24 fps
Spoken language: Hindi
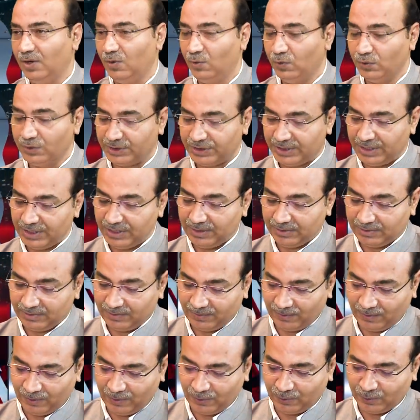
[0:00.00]
उसकी
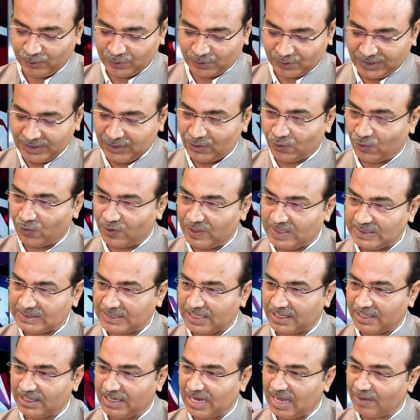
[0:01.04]
उसकी नोटिस
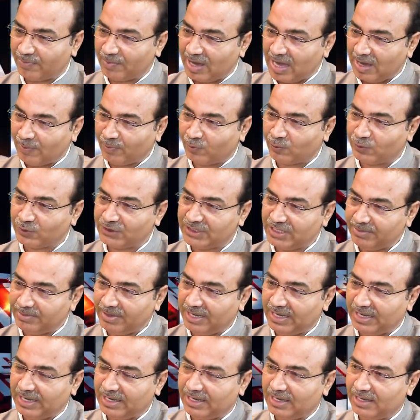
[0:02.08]
के खिलाफ आप उसी
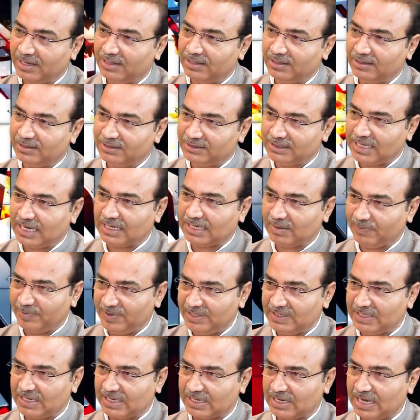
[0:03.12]
में जाके
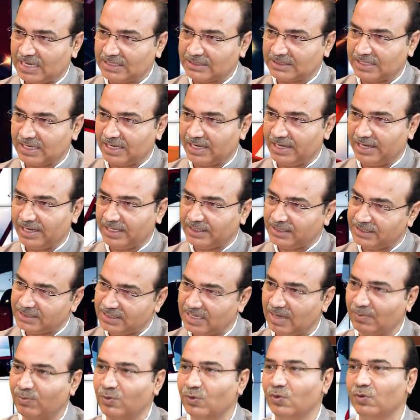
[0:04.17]
अपनी दरखास्त करेंगे
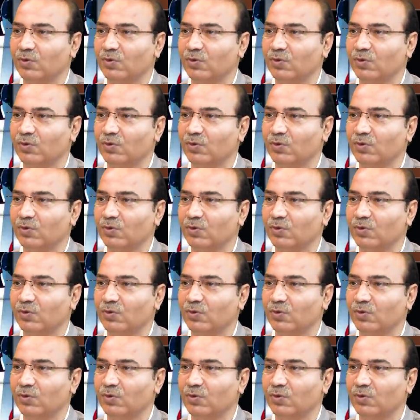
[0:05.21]
जिसने आपको